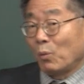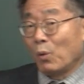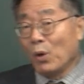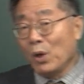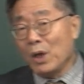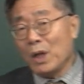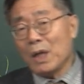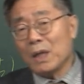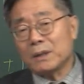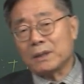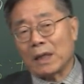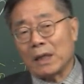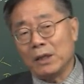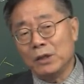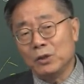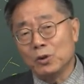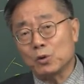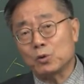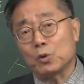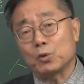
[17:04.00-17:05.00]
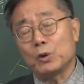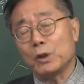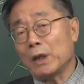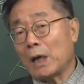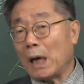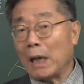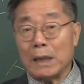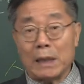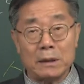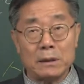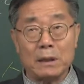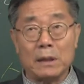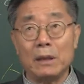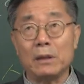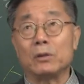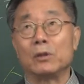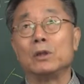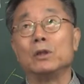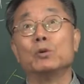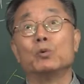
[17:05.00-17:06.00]
원래 자연적 존재는
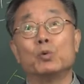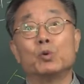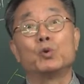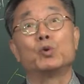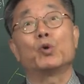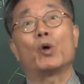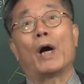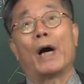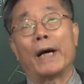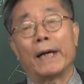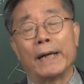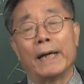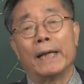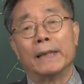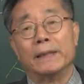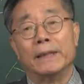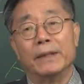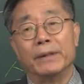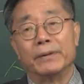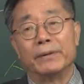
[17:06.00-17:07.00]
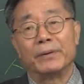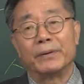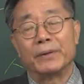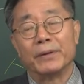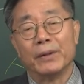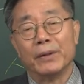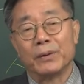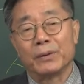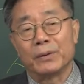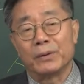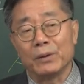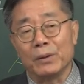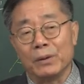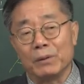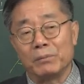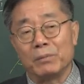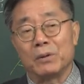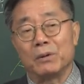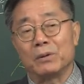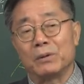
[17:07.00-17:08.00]
하나잖아요. 이 우주가 하나 아니에요. 그걸
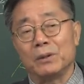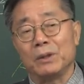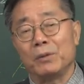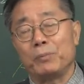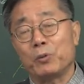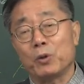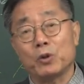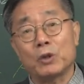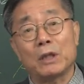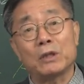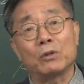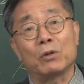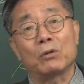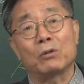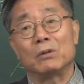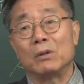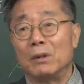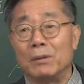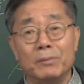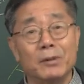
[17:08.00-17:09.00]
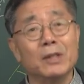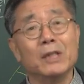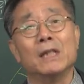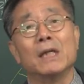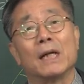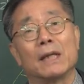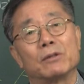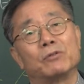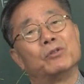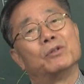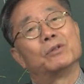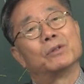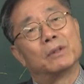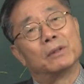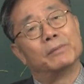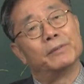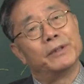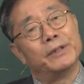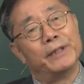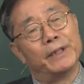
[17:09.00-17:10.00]
뭐 흔히 표상적으로 어머니라 할 수 있어
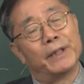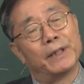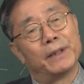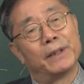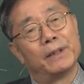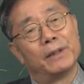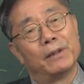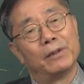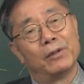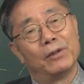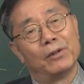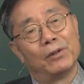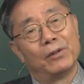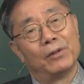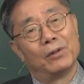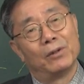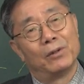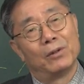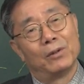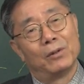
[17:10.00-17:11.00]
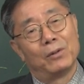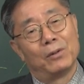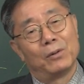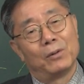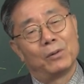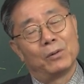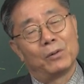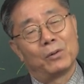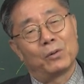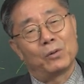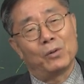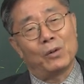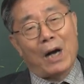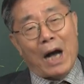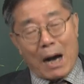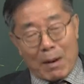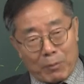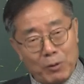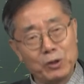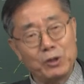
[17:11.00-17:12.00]
어머니라 그
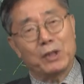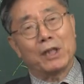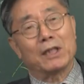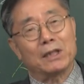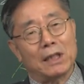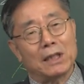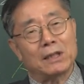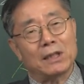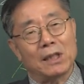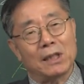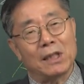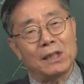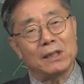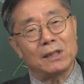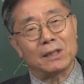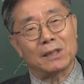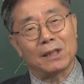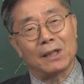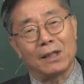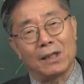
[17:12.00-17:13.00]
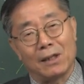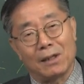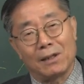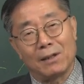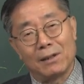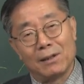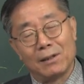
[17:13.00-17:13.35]
아버지가 나타나니까